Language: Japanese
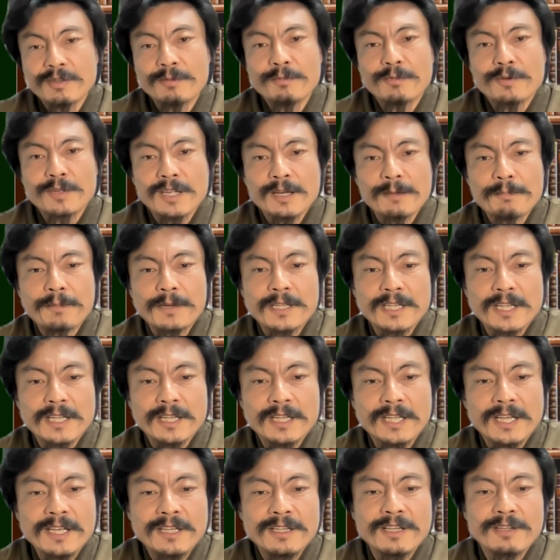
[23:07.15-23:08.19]
でも、ね、やっぱりね、
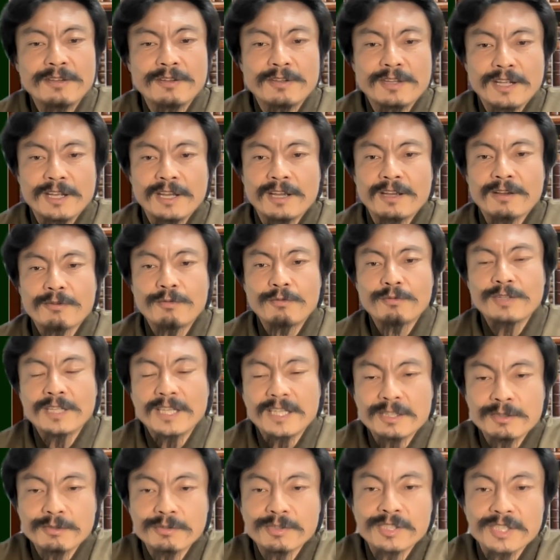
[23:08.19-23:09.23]
大変なんで、ここ
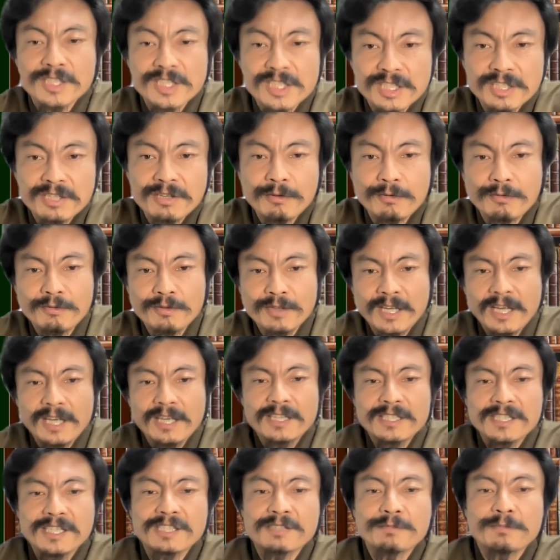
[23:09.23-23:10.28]
で一つ指標を
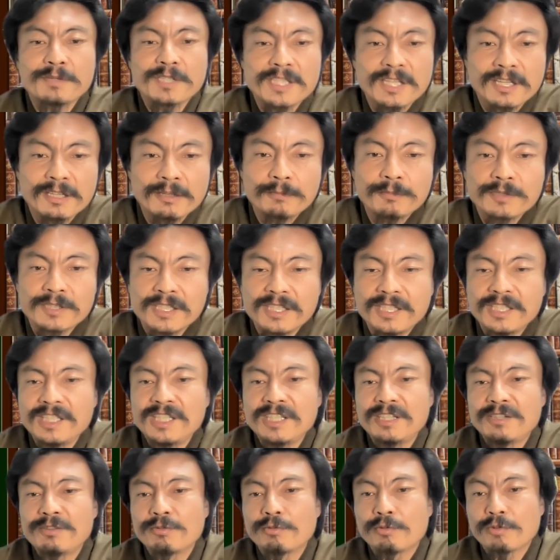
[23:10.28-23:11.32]
ね、説明したいと思います。
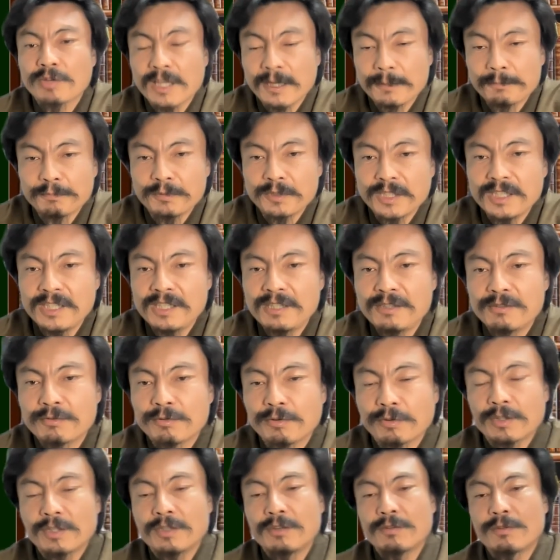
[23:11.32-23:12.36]
イールドギャップ。
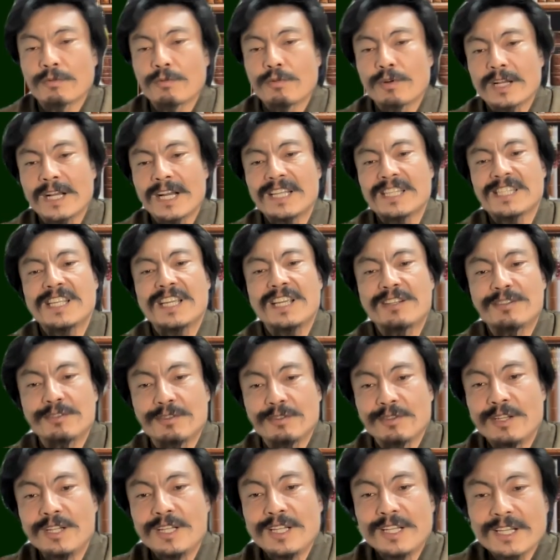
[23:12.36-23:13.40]
イールドっていうのは、これ稼
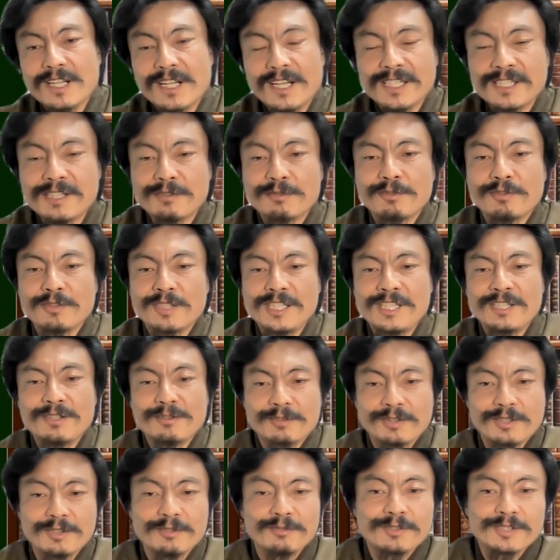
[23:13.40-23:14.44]
ぐ。稼ぐの
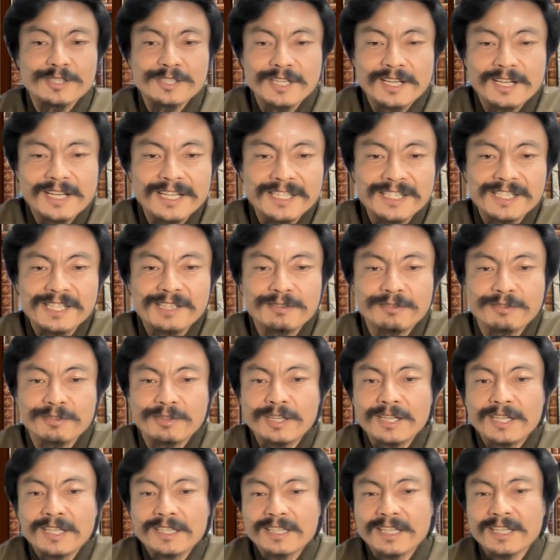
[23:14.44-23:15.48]
イールっていうんですね。稼
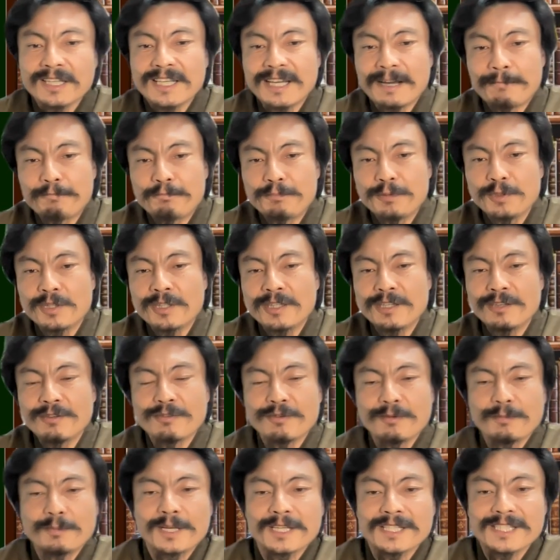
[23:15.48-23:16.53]
ぐ。で、ギャップっていう
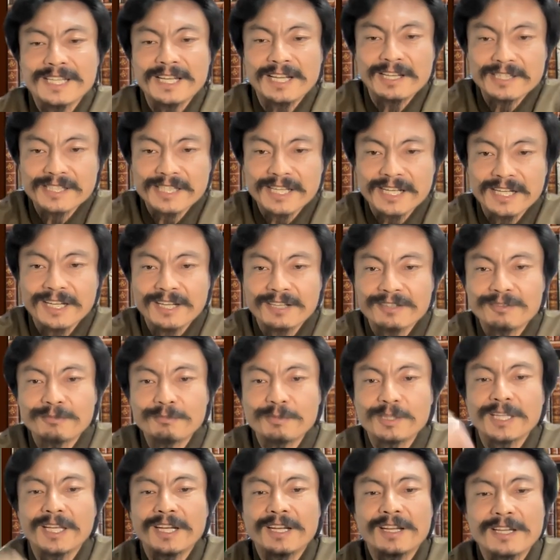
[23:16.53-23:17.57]
のは、まあ、差額
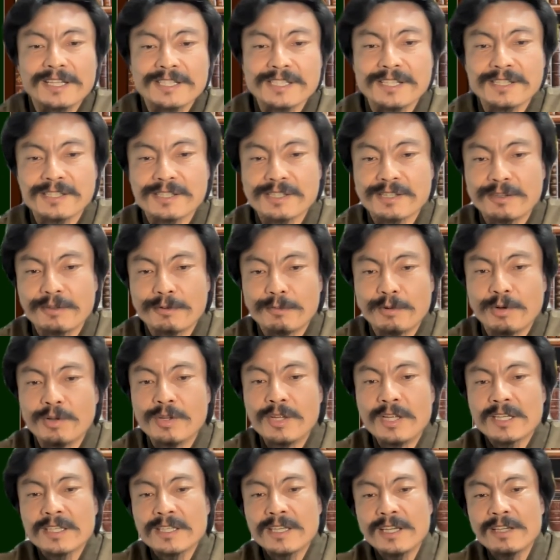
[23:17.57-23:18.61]
みたいなやつなんですけども、
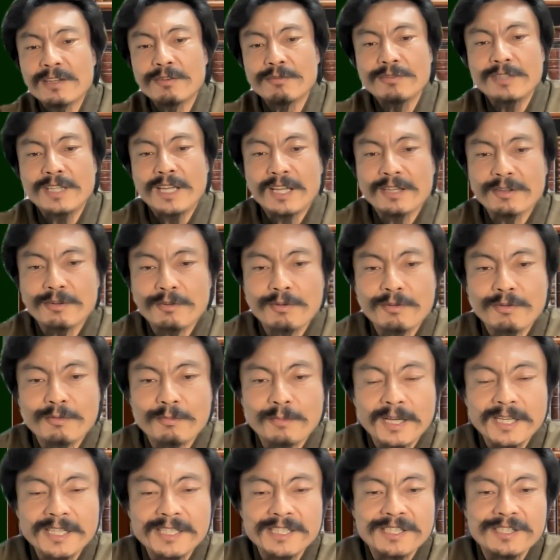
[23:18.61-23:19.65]
結局ね、あの、
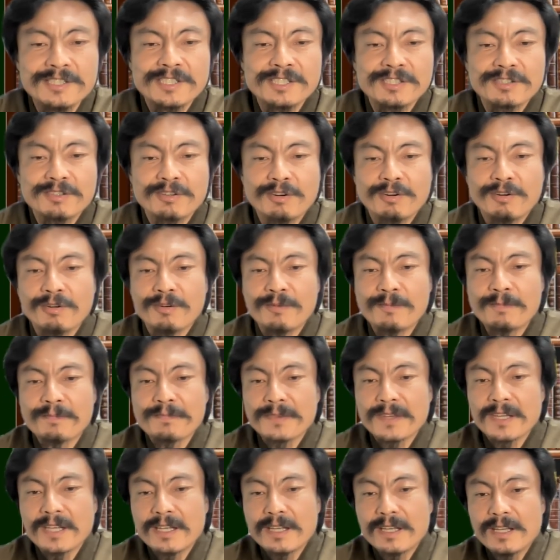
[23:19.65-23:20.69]
満室時の、
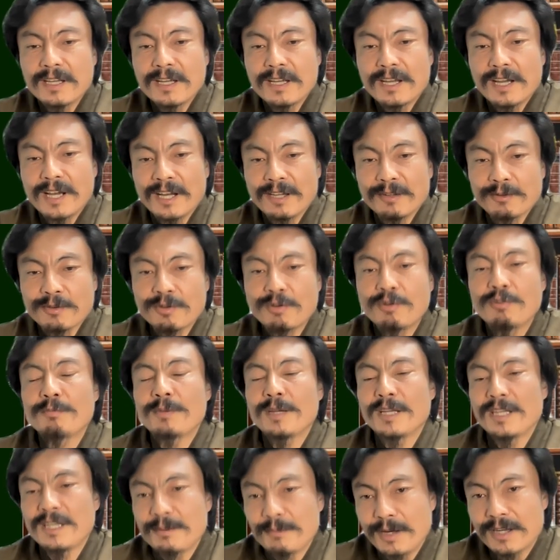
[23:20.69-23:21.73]
あの表
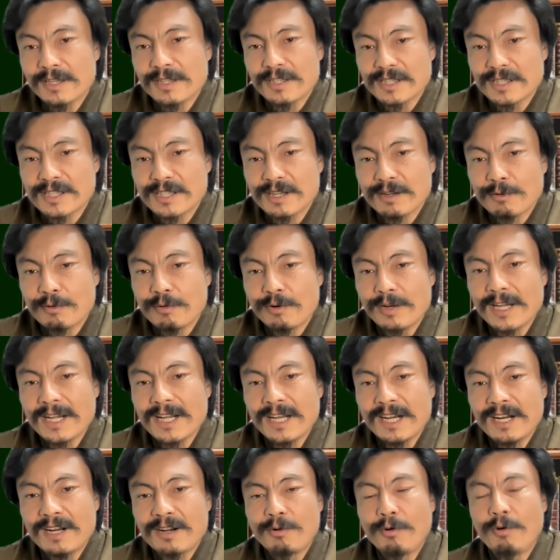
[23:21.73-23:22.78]
面利回りですね、これ
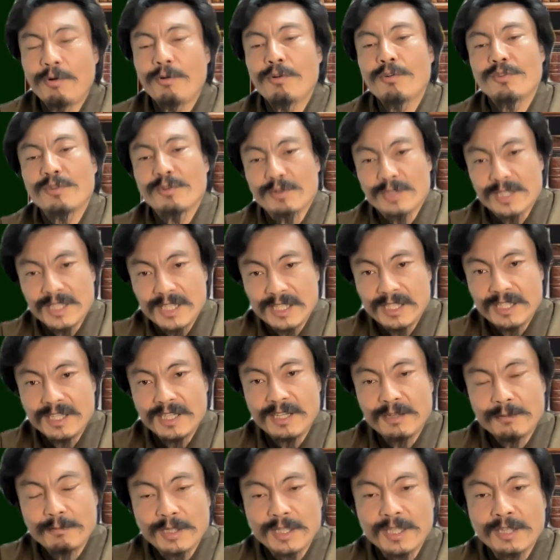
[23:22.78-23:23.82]
からローンの金
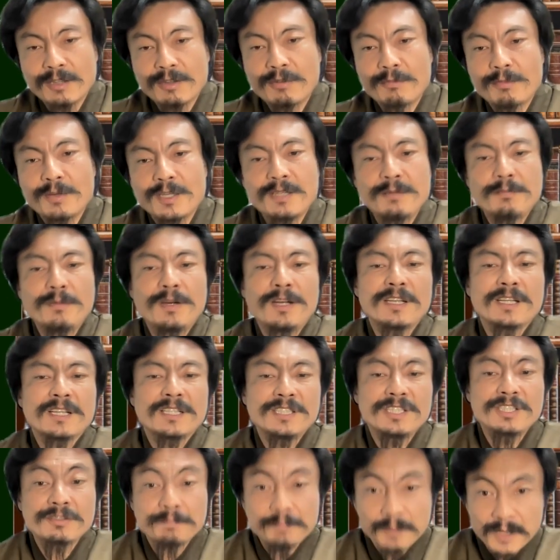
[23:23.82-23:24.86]
利、まあ、例えば利回りが
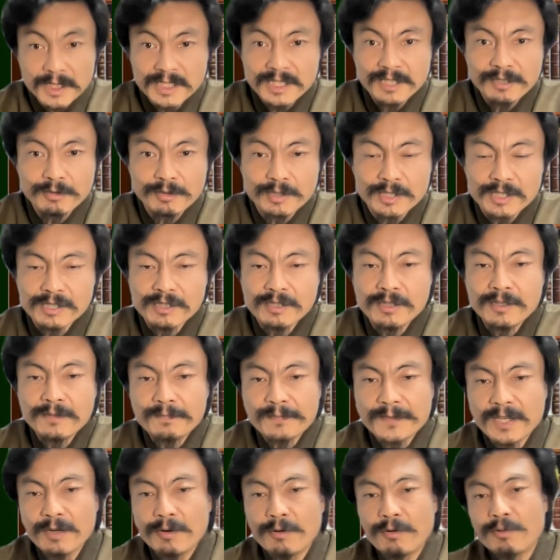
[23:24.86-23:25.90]
20%です。
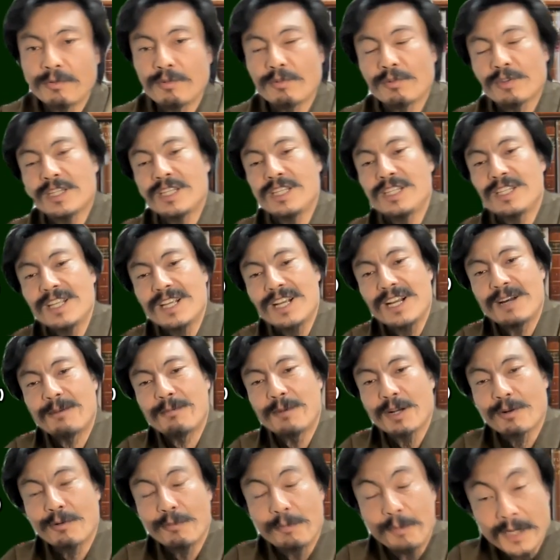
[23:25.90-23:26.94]
で、ローンの金利が
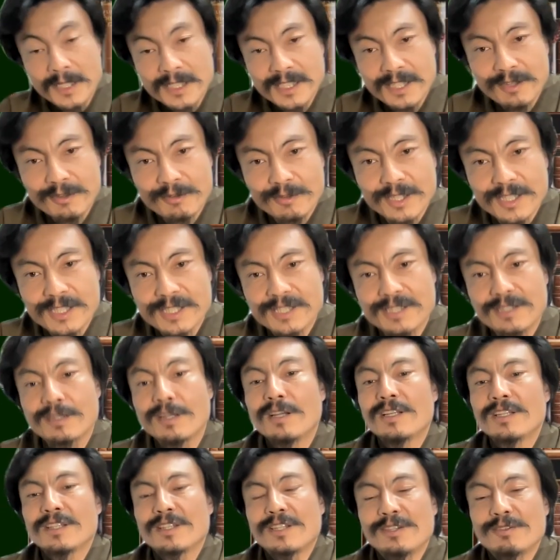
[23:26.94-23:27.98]
まあ5%で
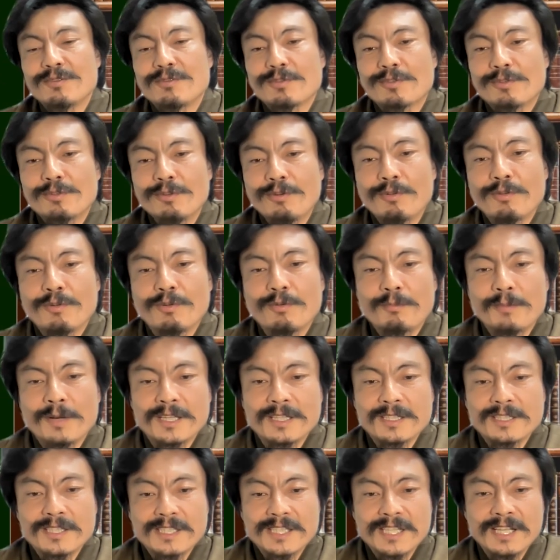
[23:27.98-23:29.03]
すっていうと、ま
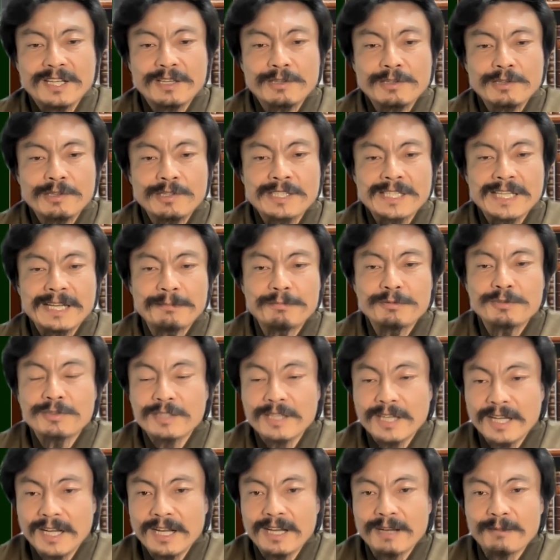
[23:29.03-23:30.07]
あ、その差
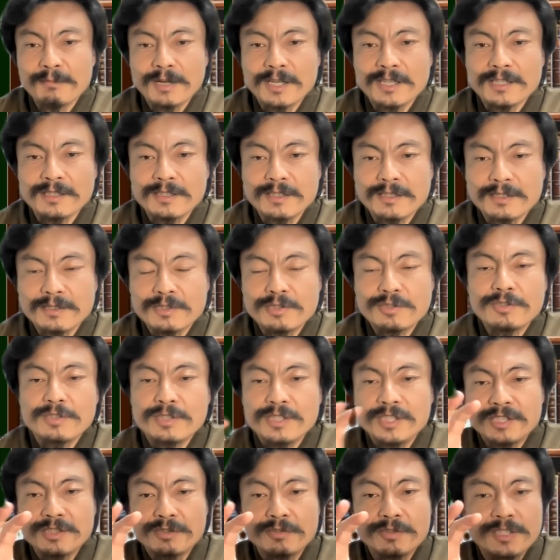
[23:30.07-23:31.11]
分が
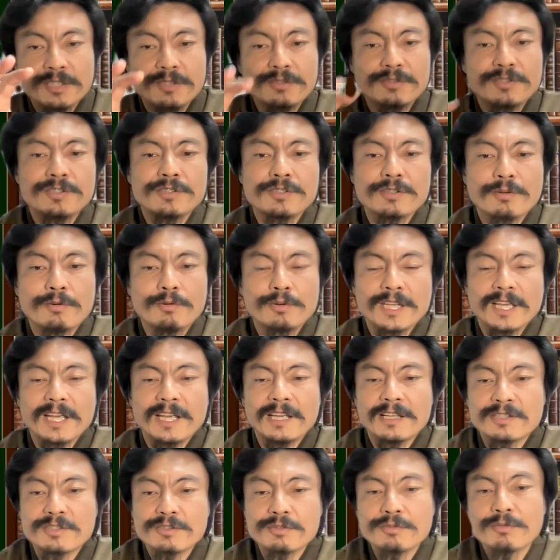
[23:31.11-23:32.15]
20-5
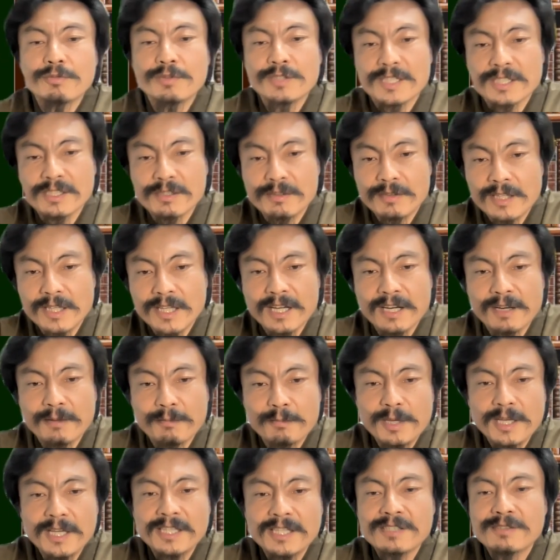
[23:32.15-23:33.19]
で15ですよね。だから
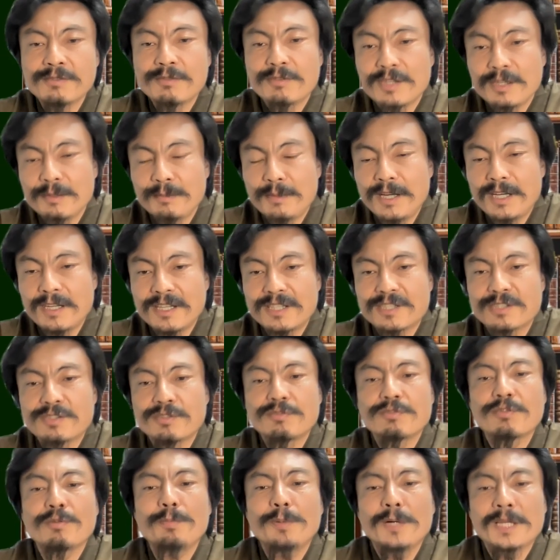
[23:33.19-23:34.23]
目安の利回りが
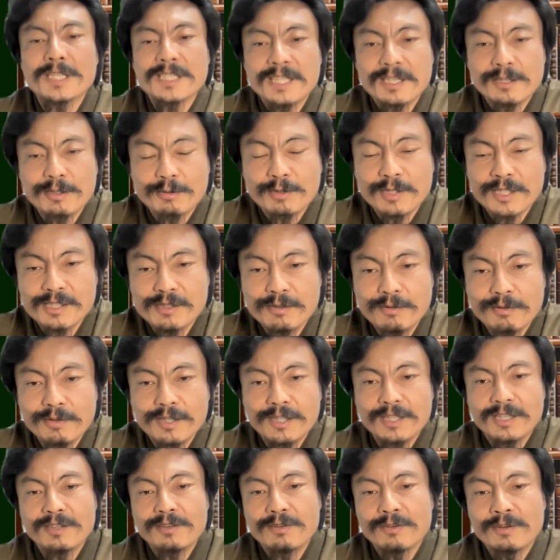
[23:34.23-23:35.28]
15%ですよっ
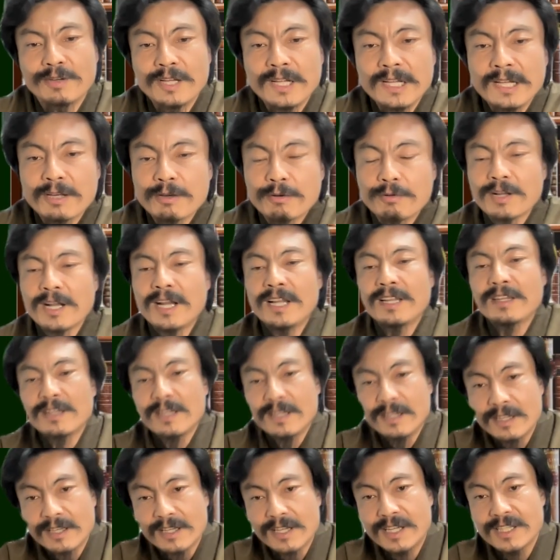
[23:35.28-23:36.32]
ていう、これ簡
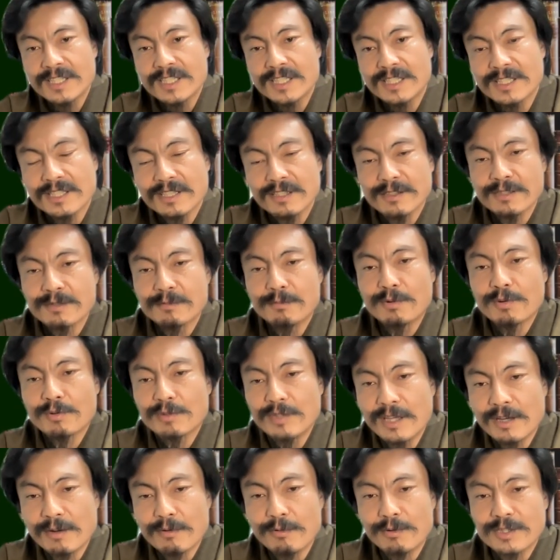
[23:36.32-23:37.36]
単な計算式です。も
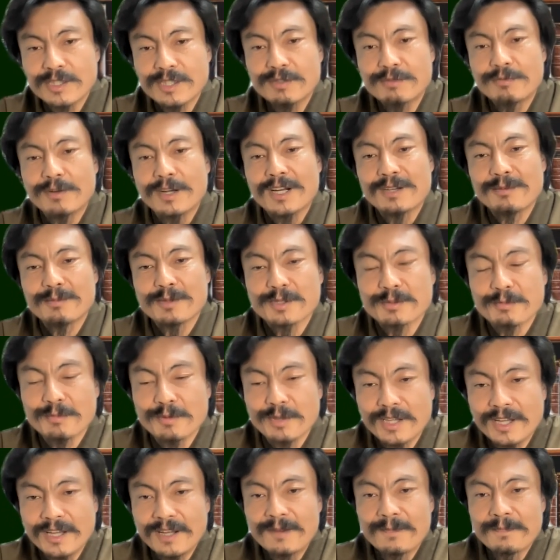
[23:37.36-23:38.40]
うね、これすぐ分かりますも
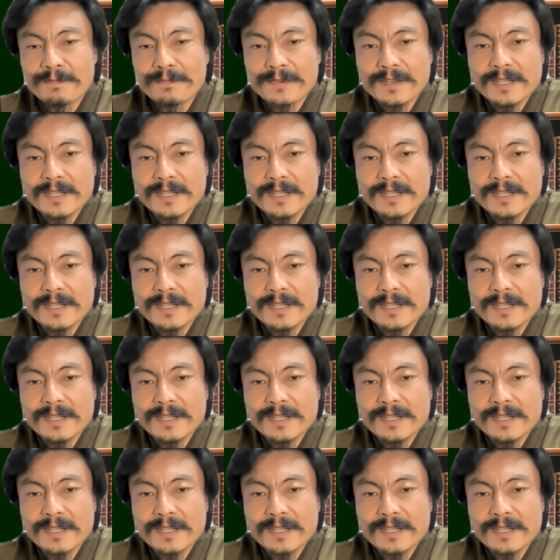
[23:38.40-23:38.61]
んね。